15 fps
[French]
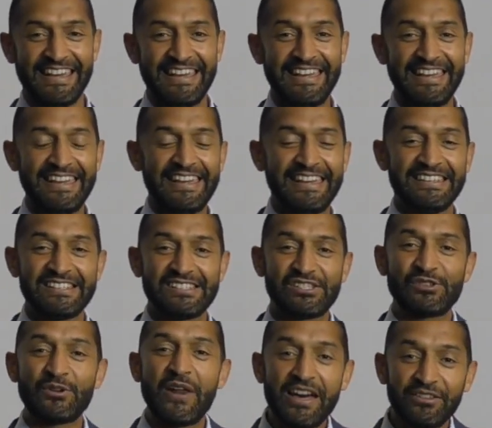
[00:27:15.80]
Et
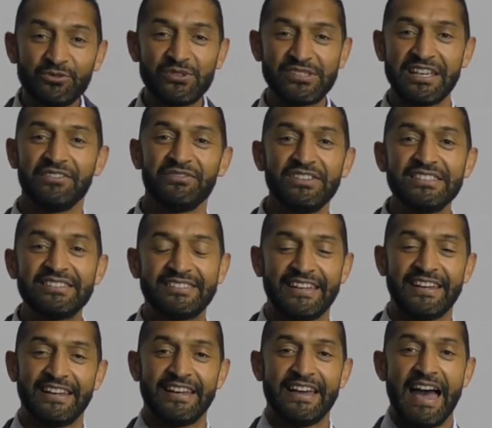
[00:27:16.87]
cela nous invite
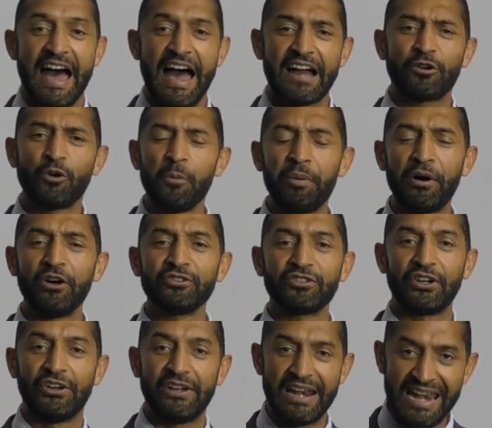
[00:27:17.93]
à
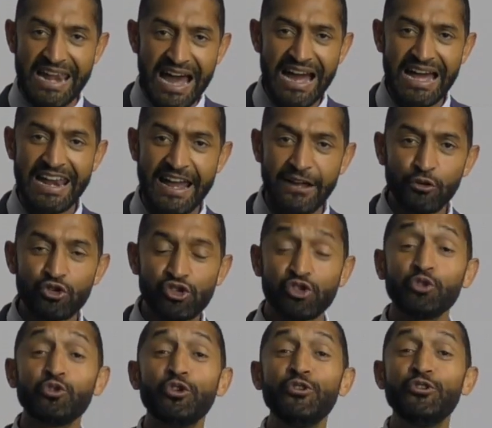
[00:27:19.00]
comprendre là la
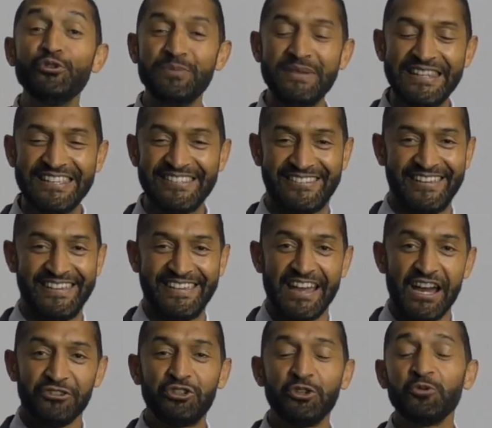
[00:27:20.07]
leçon de l'humilité,
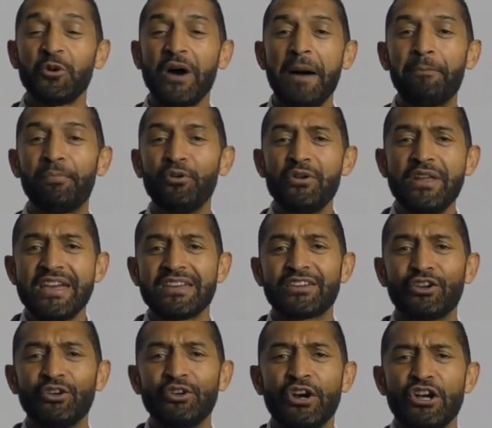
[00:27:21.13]
de nous rappeler
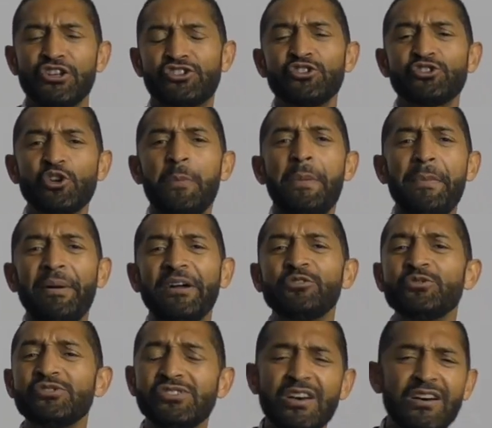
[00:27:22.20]
que ce ne sont pas par
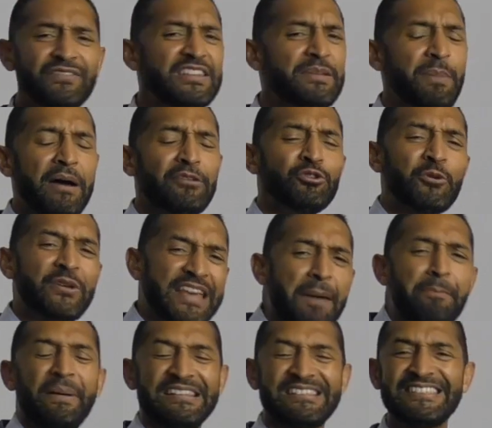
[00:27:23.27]
nos œuvres ni par nos
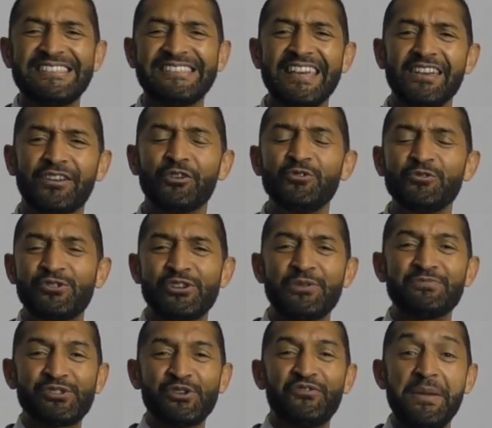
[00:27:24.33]
capacités que nous
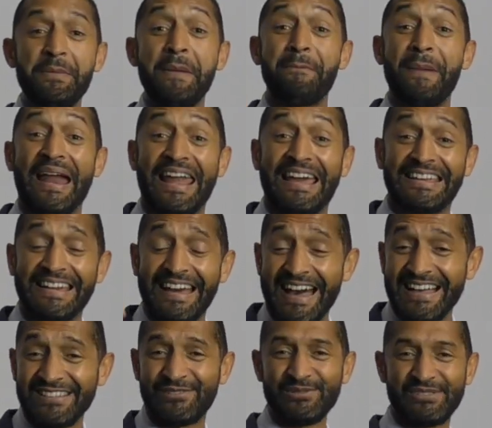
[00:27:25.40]
sommes sauvés, mais par la
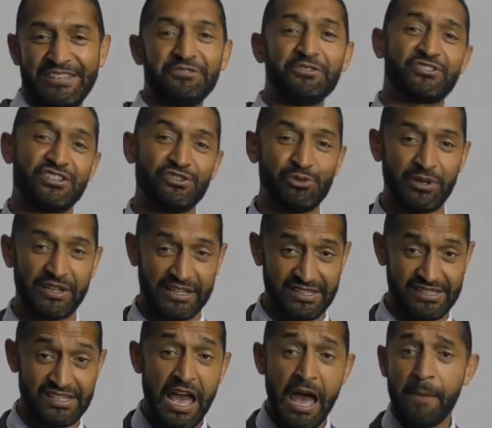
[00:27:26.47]
grâce du Seigneur
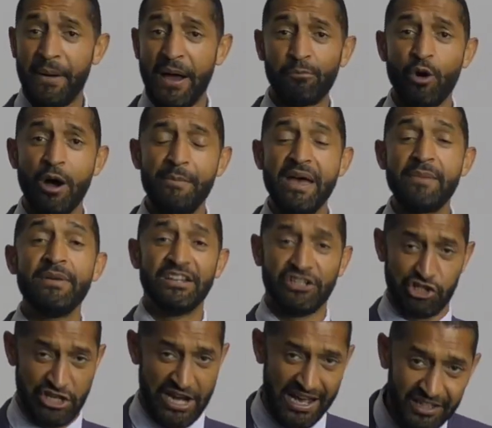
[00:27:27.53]
Jésus-Christ. Par moi-même,
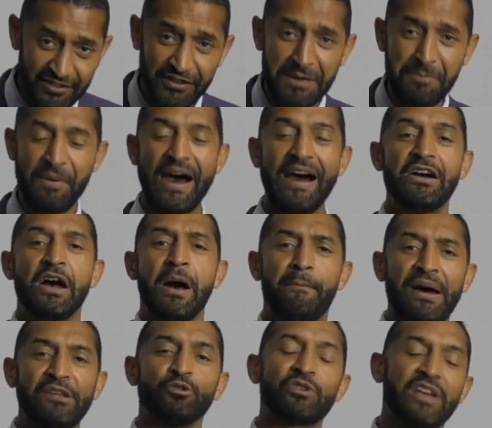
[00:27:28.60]
j'y arriverai pas.
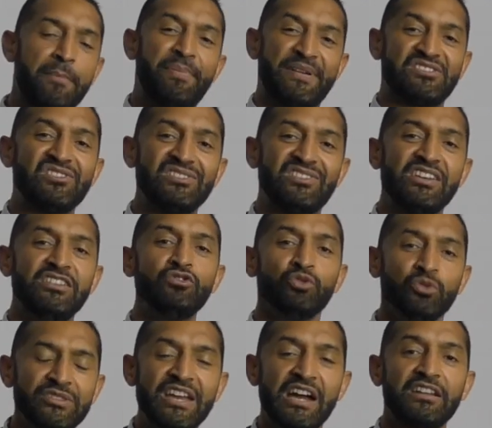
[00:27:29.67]
Par nos capacités,
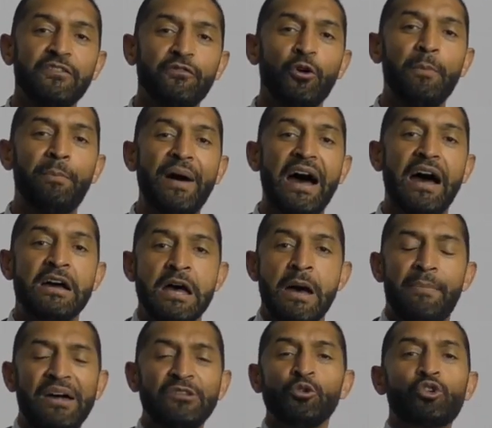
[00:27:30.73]
nous n'y arriverons pas.
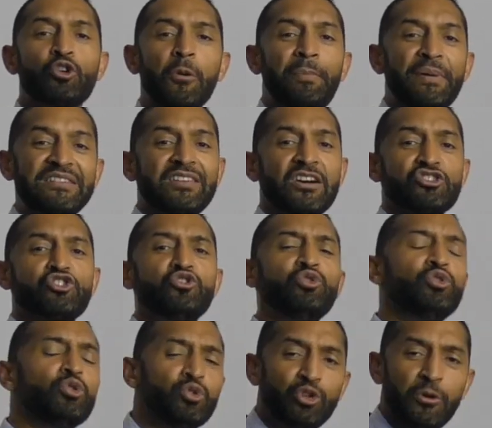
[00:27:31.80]
Par nos compétences,
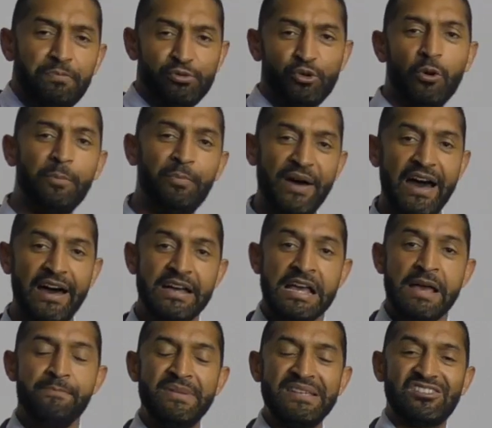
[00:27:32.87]
nous ne pourrons pas.
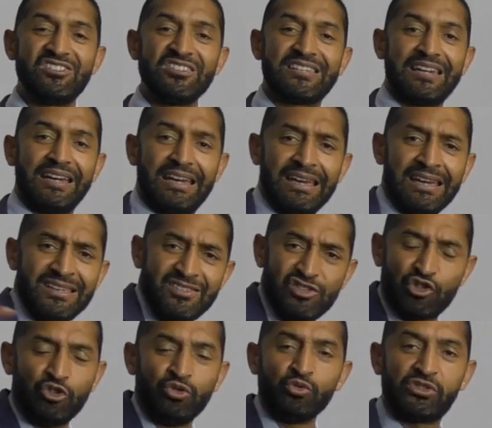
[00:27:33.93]
Mais si
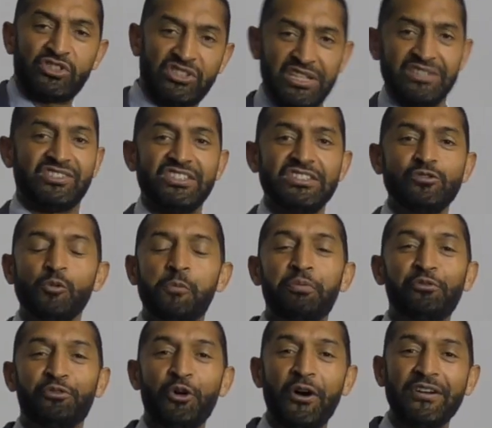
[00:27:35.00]
Christ nous saisit, nous
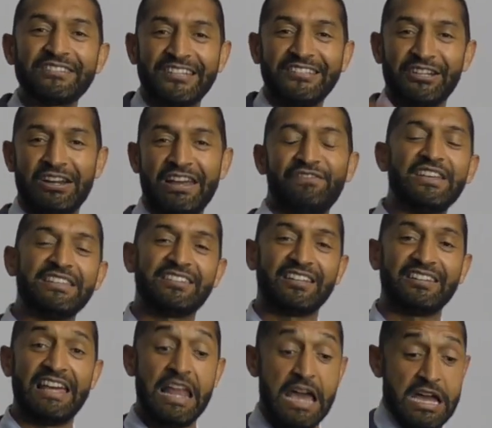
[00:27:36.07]
pouvons entrer dans la vie
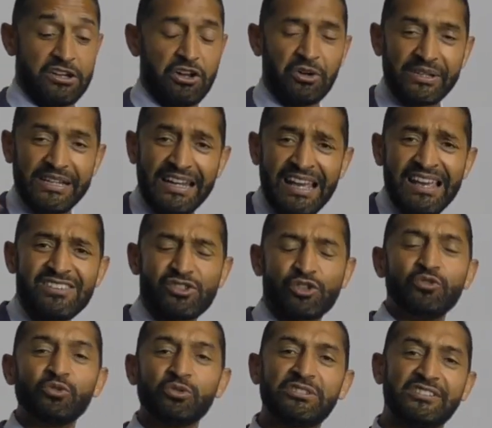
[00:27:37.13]
éternelle. Quand Christ
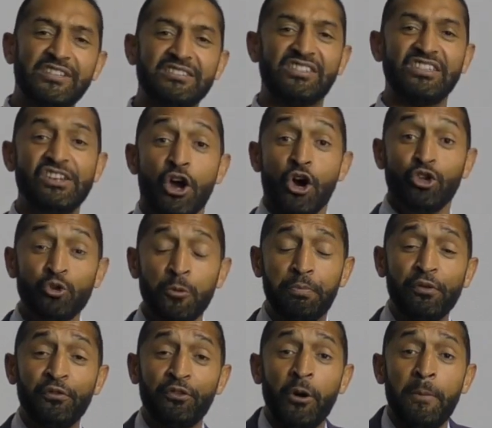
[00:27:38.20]
nous saisit, nous
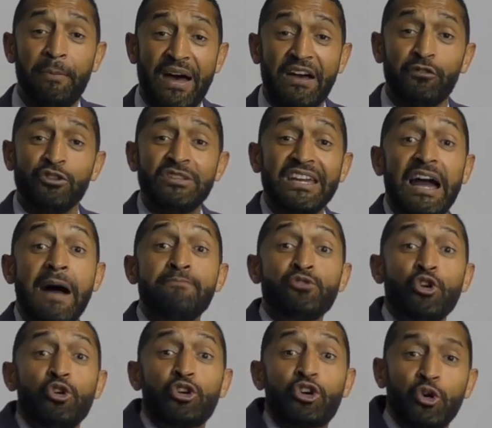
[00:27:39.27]
pouvons parvenir à
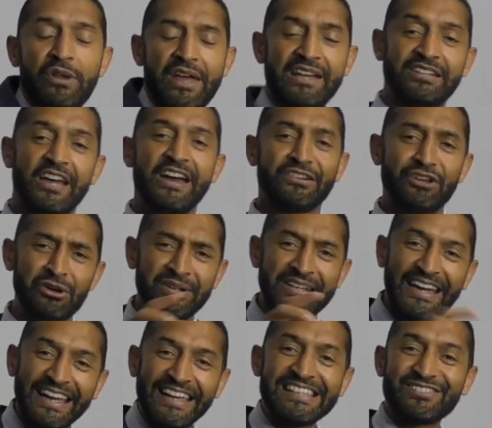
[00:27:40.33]
mieux le connaître. Quand
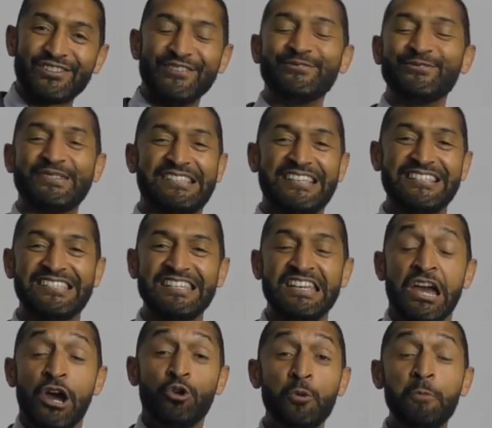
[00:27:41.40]
Christ nous saisit,
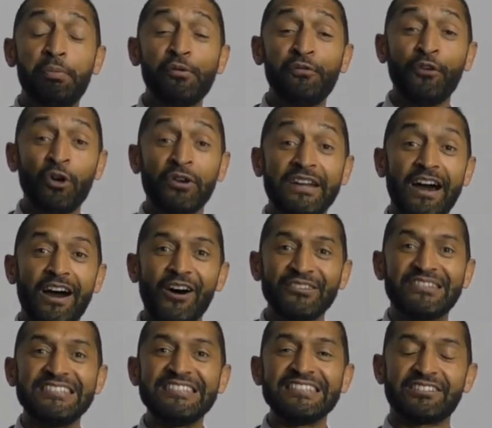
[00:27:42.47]
nous pouvons
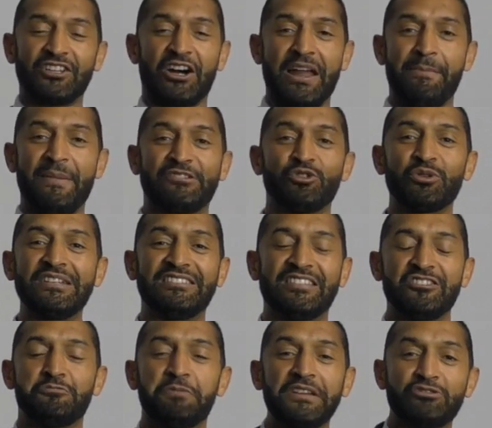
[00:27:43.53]
grandir dans la
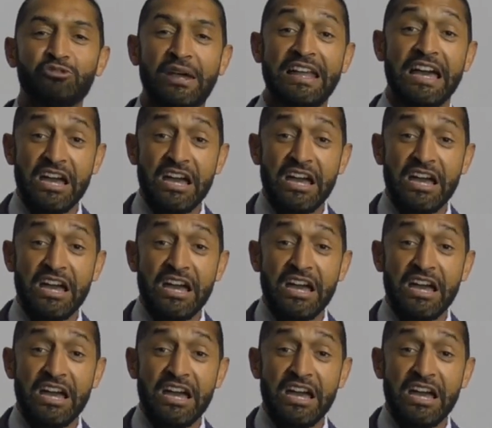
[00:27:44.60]
maturité spirituelle.